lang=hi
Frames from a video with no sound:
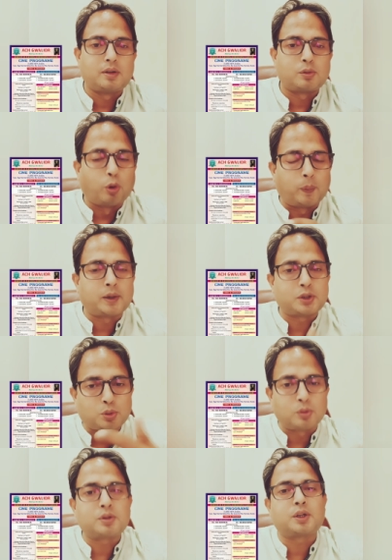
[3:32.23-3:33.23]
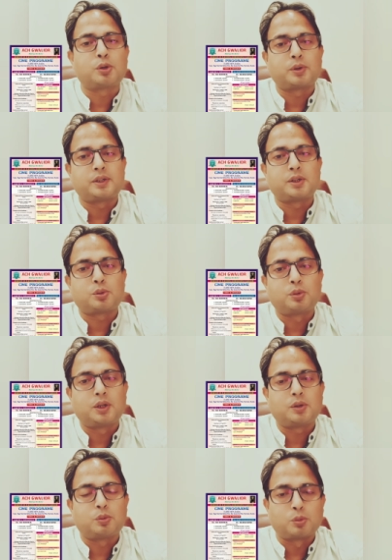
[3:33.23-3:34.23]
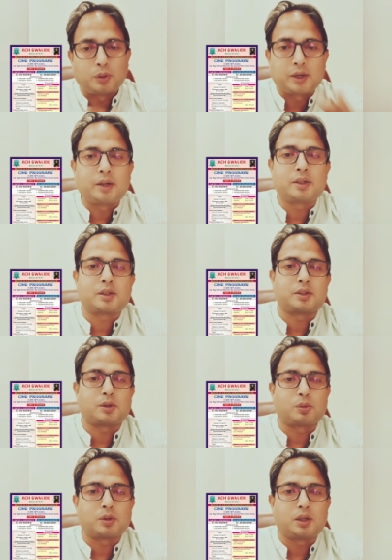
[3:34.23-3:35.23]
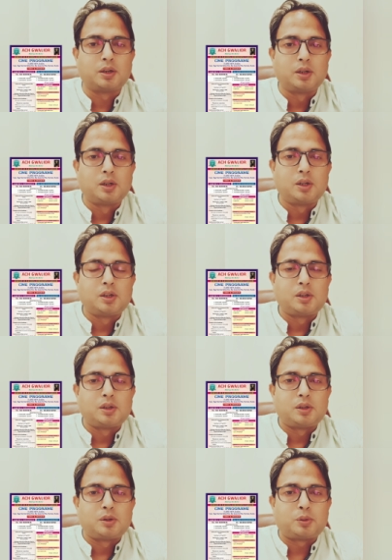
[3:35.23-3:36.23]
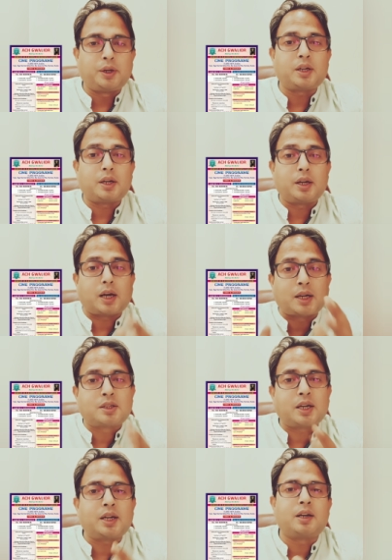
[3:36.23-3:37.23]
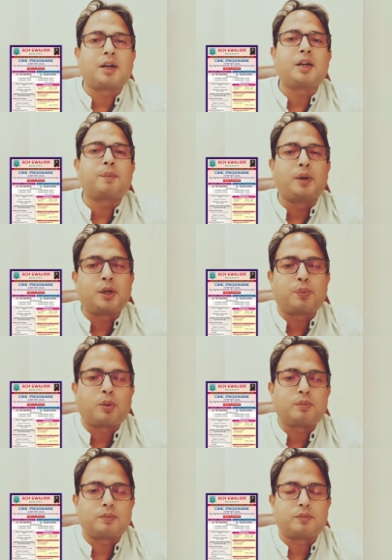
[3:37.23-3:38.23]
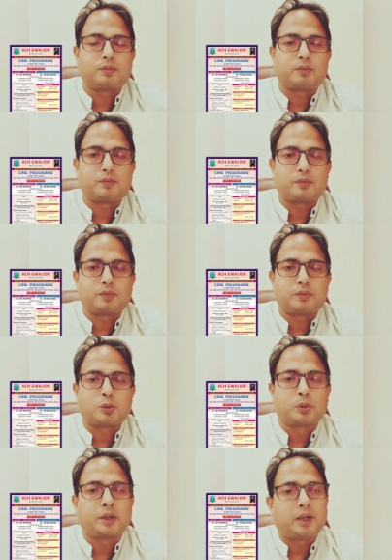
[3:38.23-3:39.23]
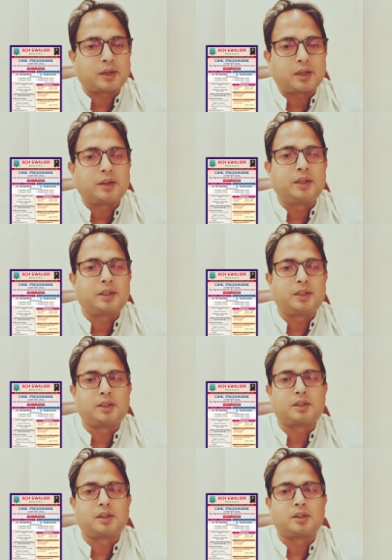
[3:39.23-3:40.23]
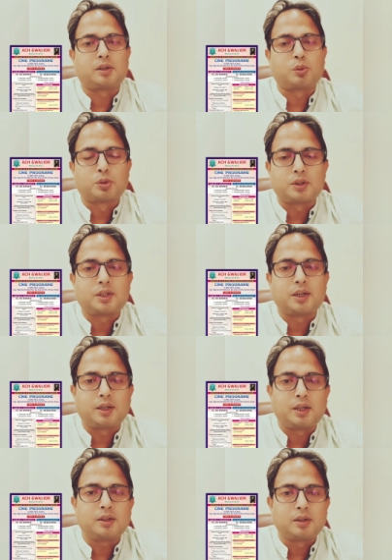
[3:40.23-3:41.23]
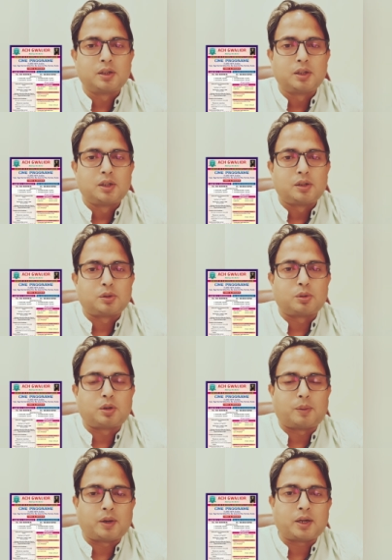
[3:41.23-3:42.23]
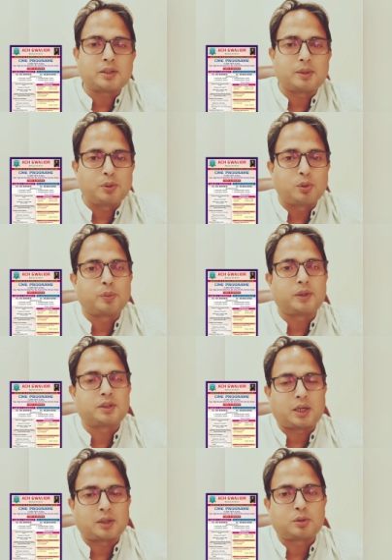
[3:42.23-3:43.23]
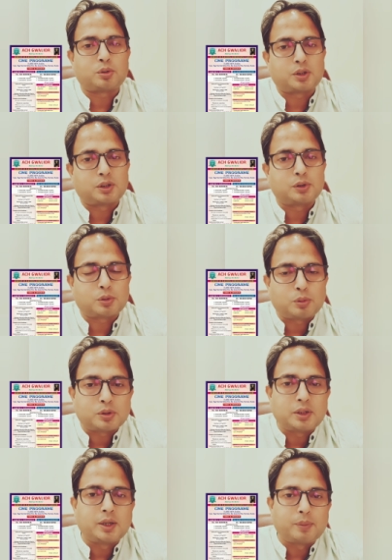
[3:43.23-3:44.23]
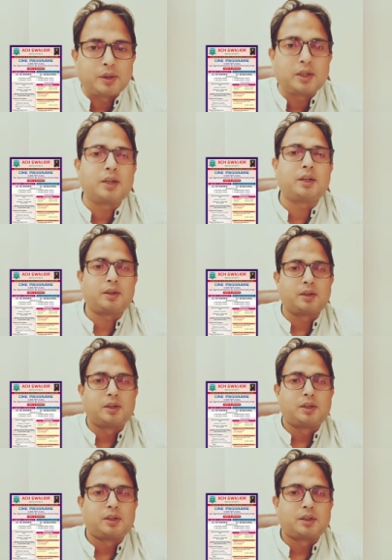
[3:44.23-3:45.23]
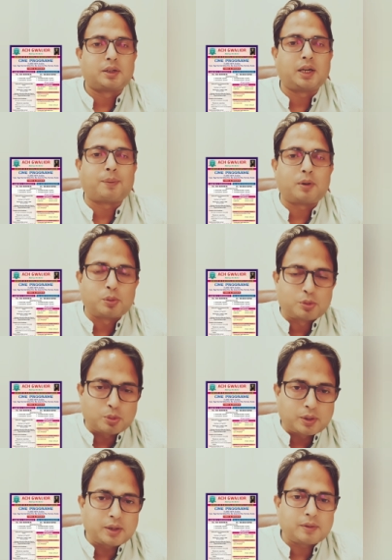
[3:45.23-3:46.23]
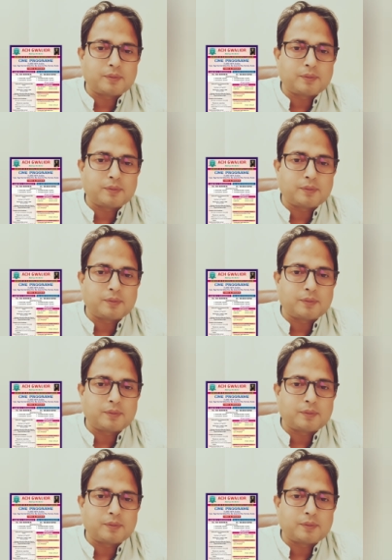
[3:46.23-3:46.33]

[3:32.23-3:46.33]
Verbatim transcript: गोलवर्ड स्टोन्स के जो केसेस हुए हैं उनको लेके डिस्कशन होगा तो एक अच्छा एक लर्निंग प्लेटफॉर्म को तैयार करने की एक कोशिश चल रही है तो हमारा सभी होम्योपैथिक छात्रों चिकित्सकों से निवेदन है कि आप लोग जुड़ें